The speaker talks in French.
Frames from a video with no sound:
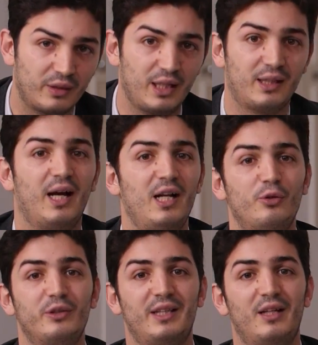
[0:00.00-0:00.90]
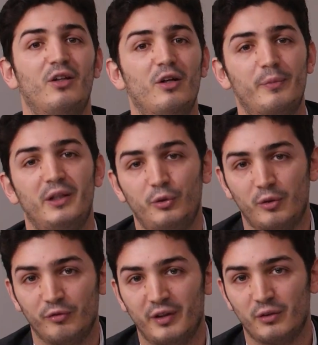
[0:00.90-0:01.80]
théâtrale, du stand-up et je suis
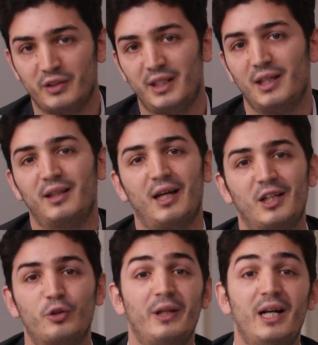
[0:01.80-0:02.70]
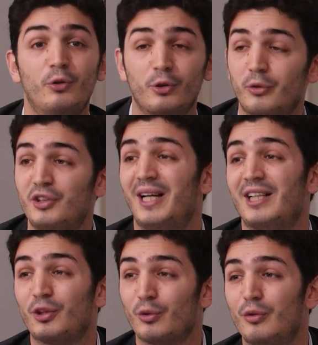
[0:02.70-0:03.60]
conférencier international. Et aujourd'hui, j'ai la
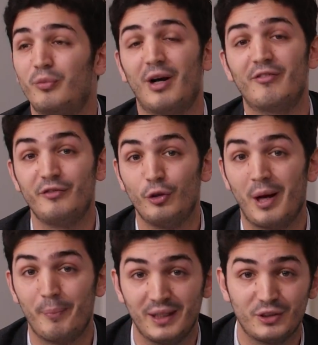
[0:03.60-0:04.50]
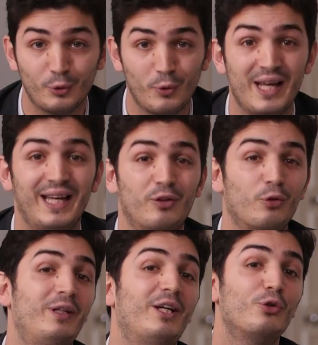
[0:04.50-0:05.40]
chance de pouvoir vivre de ma passion, étant
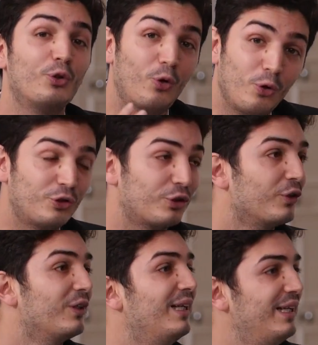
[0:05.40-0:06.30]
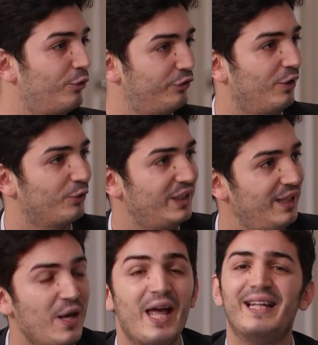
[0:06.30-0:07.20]
donné que je coach les
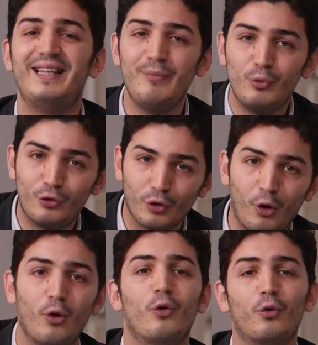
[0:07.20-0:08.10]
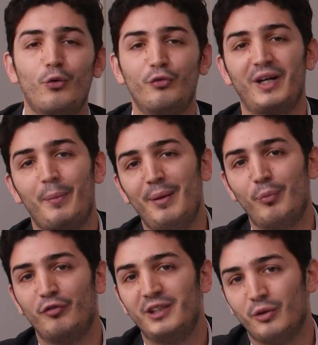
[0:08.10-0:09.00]
conférenciers, débutants, confirmés,
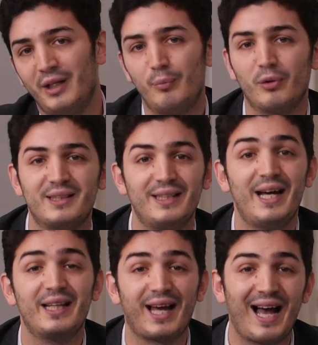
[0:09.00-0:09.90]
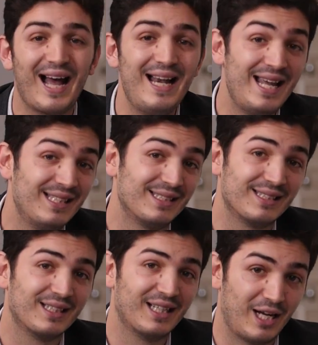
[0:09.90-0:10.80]
professionnels, pour les aider à être à
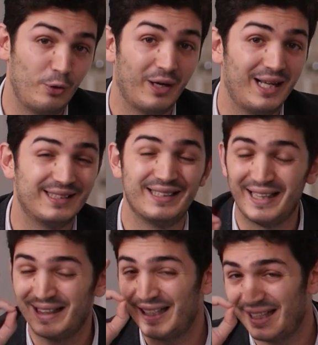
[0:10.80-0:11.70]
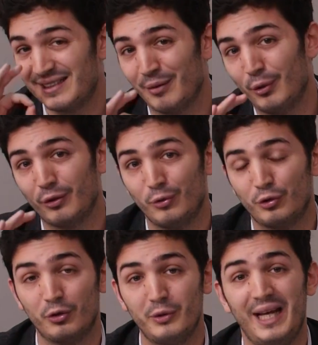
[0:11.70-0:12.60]
l'aise à l'oral. C'est très important
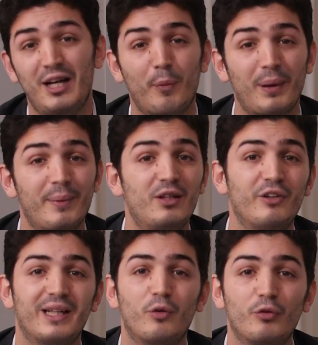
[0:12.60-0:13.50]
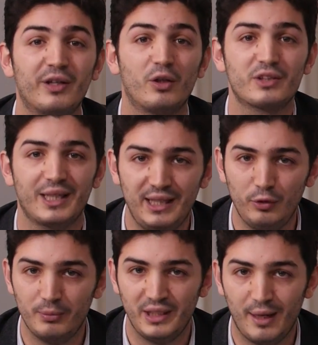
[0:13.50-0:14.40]
aujourd'hui et leur permettre de faire des conférences
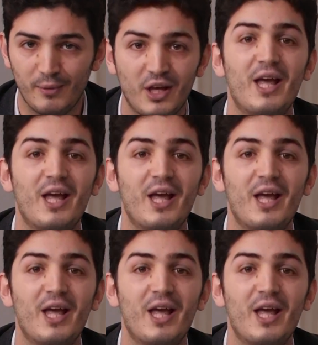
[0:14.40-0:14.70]
inoubliables